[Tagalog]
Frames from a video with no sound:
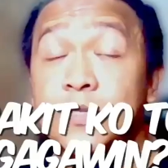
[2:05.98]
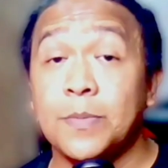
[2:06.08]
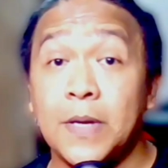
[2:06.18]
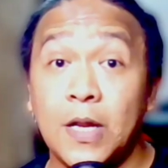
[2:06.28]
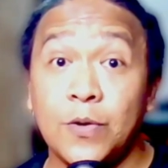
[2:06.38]

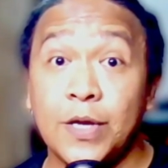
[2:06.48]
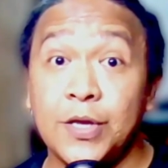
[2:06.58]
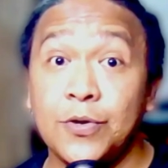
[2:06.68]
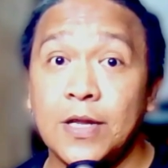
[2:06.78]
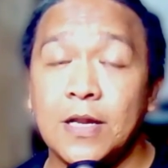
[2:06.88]
panahon
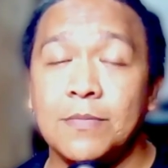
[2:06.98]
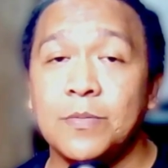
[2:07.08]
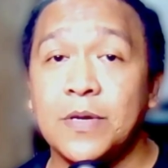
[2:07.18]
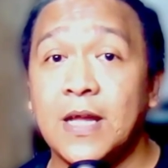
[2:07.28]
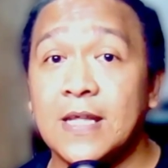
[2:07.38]
ngayon, alam
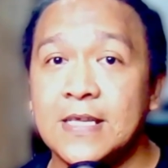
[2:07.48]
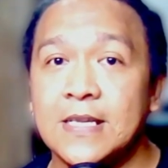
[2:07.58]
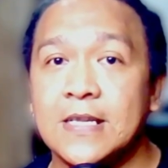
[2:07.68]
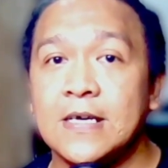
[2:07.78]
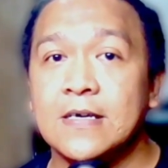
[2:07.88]
naman
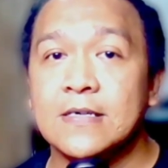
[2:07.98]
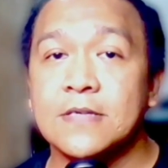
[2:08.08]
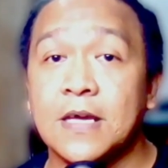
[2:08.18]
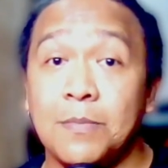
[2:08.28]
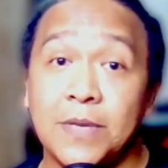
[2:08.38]
natin na
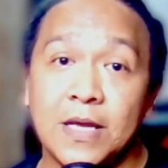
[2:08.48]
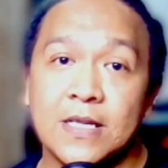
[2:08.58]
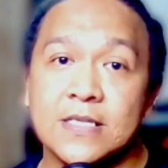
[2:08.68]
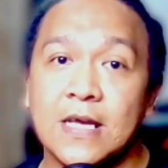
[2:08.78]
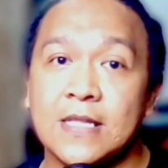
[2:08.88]

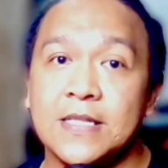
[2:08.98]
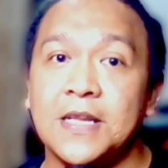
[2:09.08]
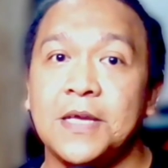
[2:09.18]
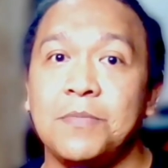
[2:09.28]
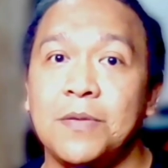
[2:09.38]
karamihan na sa
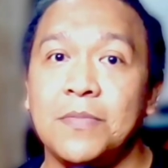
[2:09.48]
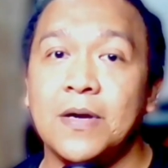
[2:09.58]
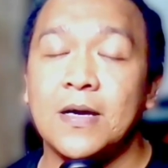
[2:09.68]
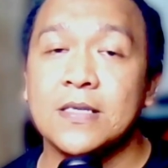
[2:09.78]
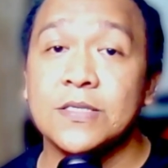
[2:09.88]
atin ay may
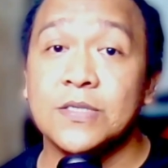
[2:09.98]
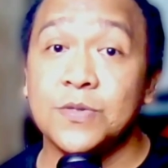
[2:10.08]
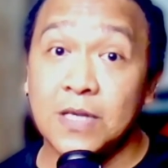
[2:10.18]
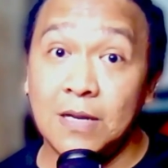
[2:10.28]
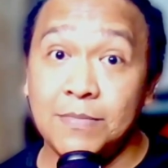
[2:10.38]
mga
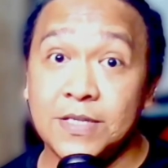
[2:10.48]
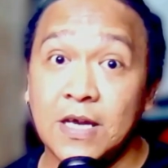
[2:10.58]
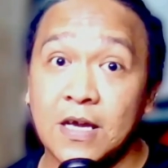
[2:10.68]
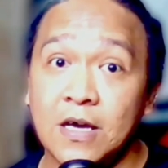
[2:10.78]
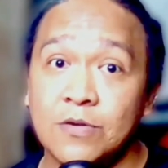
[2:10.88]
social
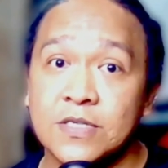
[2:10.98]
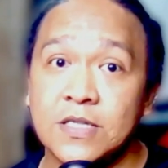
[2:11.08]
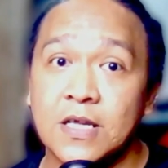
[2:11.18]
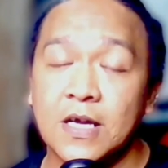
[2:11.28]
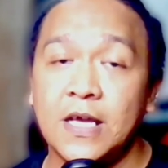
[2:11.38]
media accounts
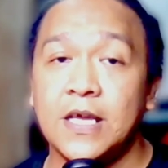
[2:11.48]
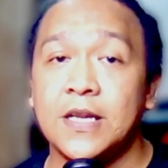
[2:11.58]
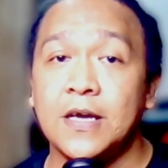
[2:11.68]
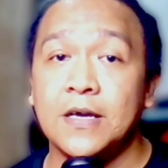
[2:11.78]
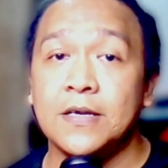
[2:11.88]
na
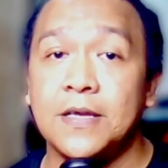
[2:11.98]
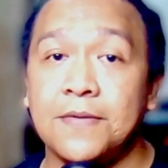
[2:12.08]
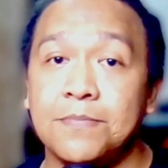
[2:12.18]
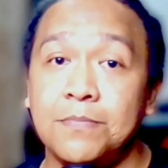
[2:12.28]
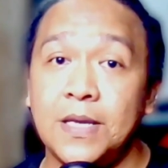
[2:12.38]
gaya ng
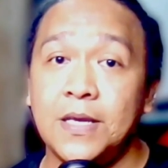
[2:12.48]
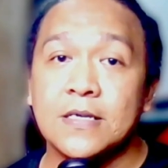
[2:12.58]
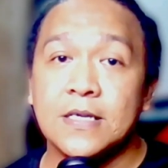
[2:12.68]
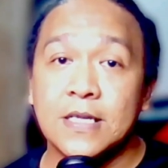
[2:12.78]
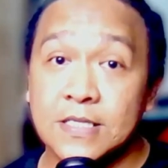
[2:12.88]

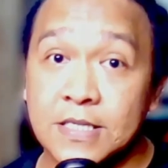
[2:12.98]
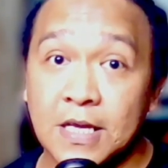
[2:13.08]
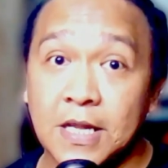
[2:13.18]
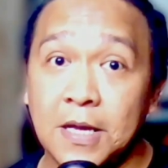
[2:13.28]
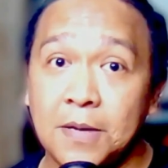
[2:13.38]
FB,
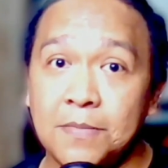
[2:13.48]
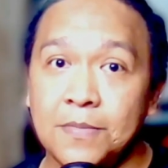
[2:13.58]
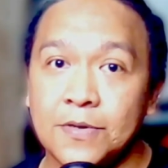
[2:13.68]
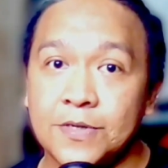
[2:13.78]
Instagram, or